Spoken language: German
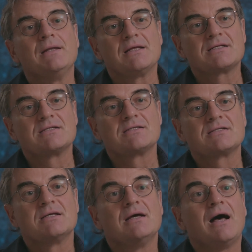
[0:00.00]
dass
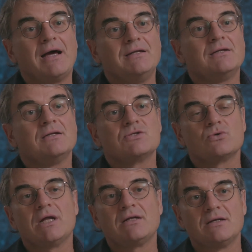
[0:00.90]
es einen
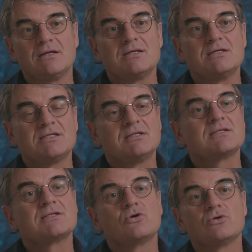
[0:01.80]
sogenannten
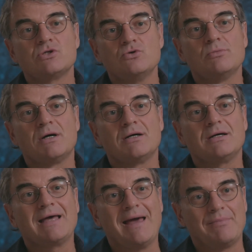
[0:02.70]

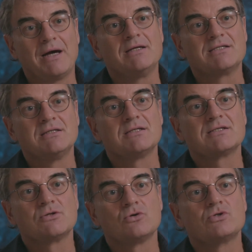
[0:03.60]
Citizen-Consumer-Gap, eine
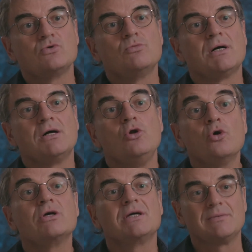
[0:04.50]

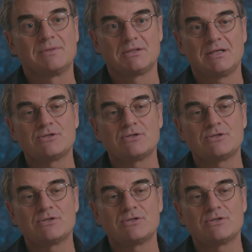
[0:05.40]
Citizen-Consumer-Lücke gibt.